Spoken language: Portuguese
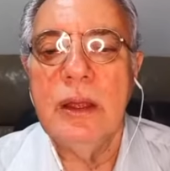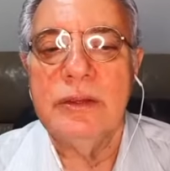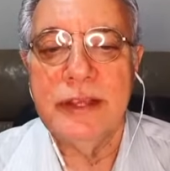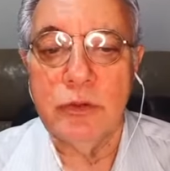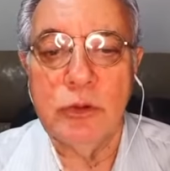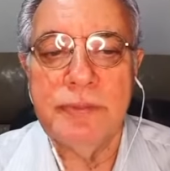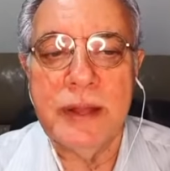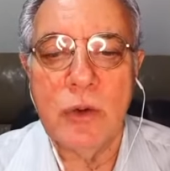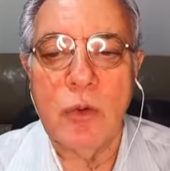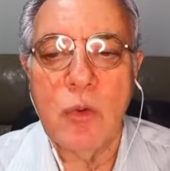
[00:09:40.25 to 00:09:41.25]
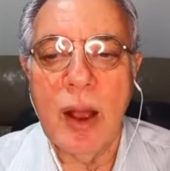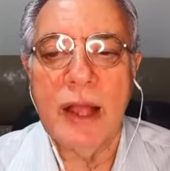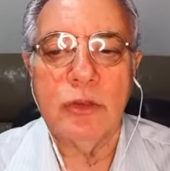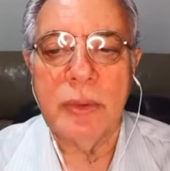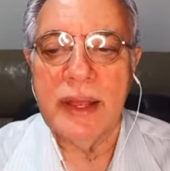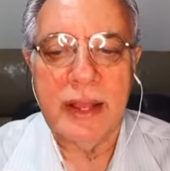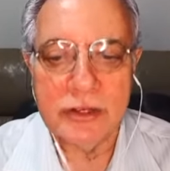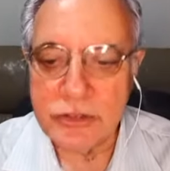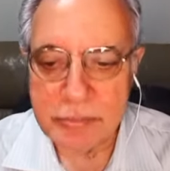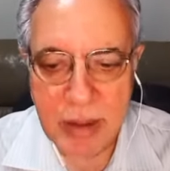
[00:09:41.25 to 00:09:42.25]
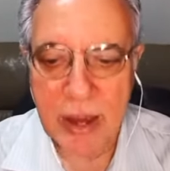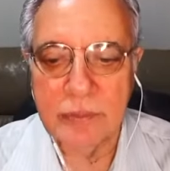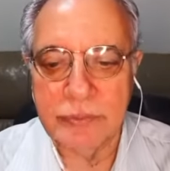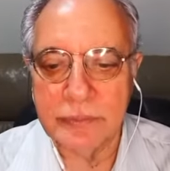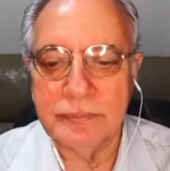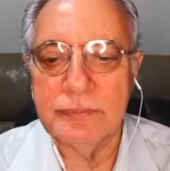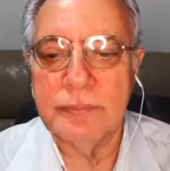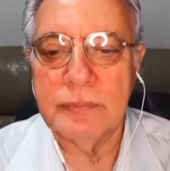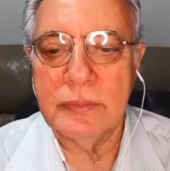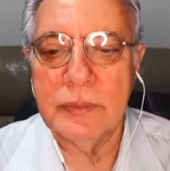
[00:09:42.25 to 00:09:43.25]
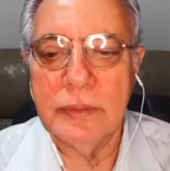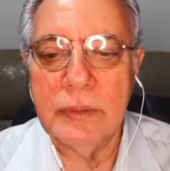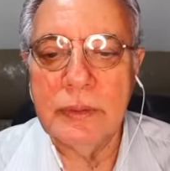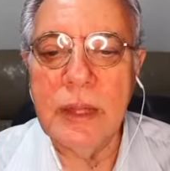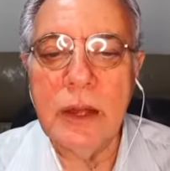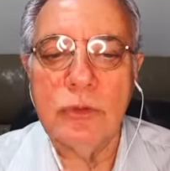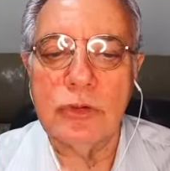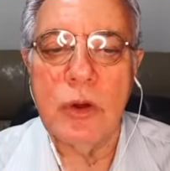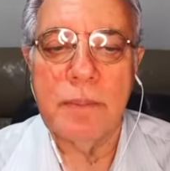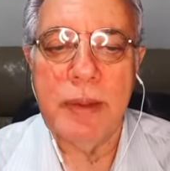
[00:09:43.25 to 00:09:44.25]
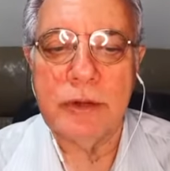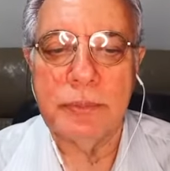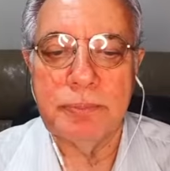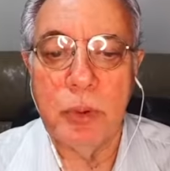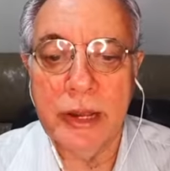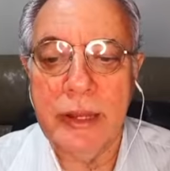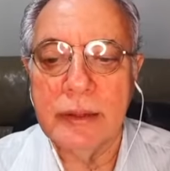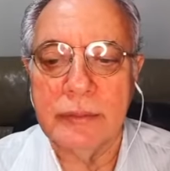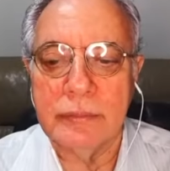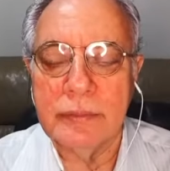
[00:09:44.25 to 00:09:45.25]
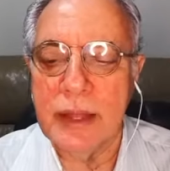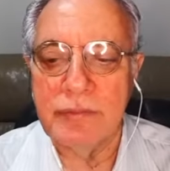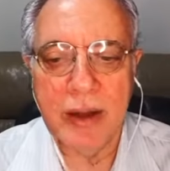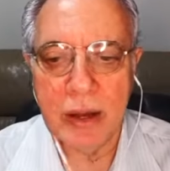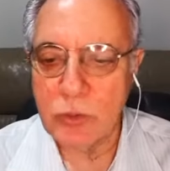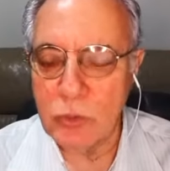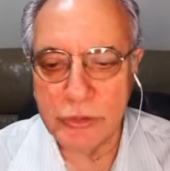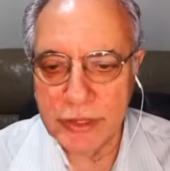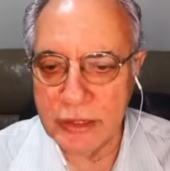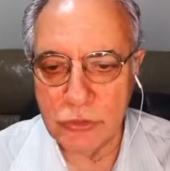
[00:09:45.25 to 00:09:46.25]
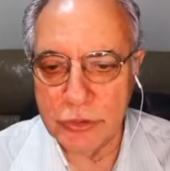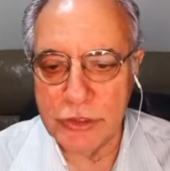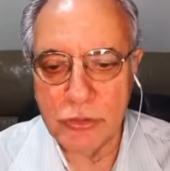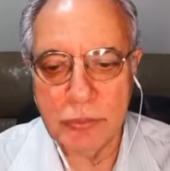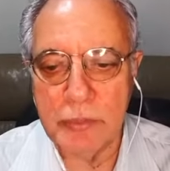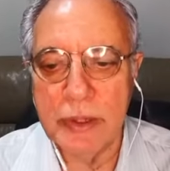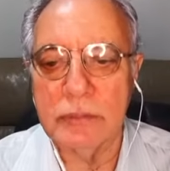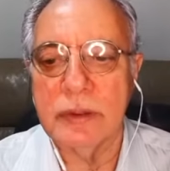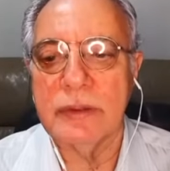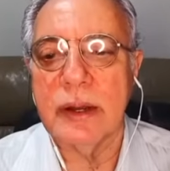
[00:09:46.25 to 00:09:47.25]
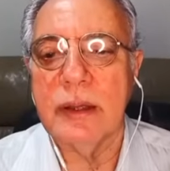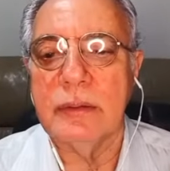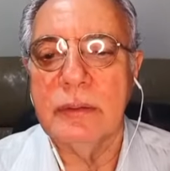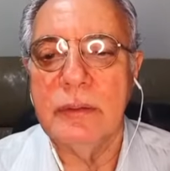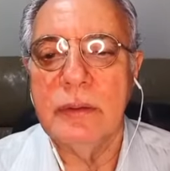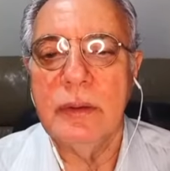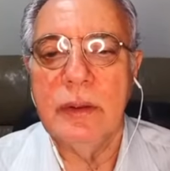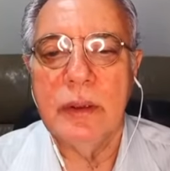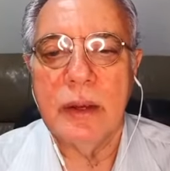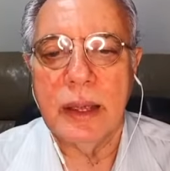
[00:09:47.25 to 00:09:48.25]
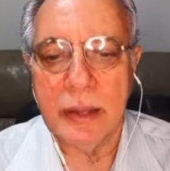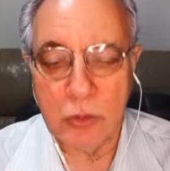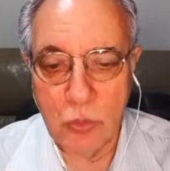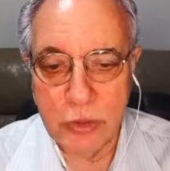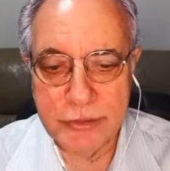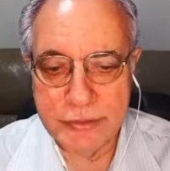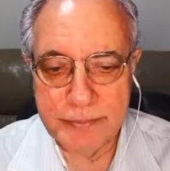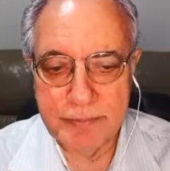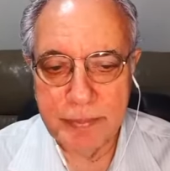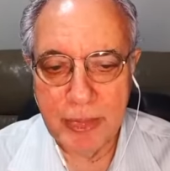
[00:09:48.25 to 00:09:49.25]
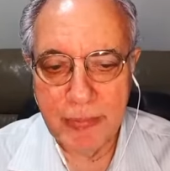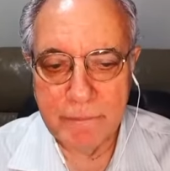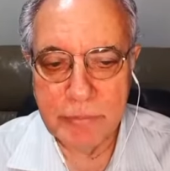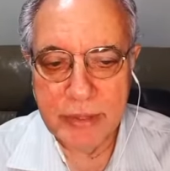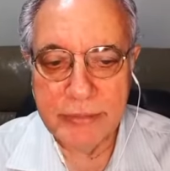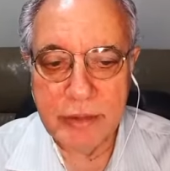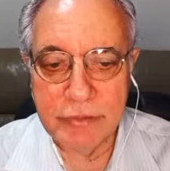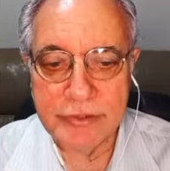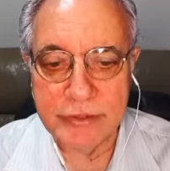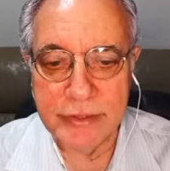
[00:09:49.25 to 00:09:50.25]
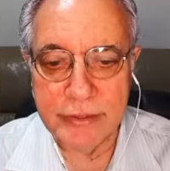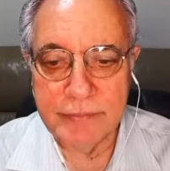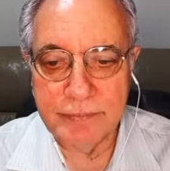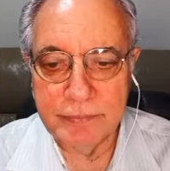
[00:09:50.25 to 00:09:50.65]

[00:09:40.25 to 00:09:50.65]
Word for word: Sem dúvida, o quadro é lastimável. Não nos compete, porém, lavrar condenações nesse momento, André. Cada coisa deve ser,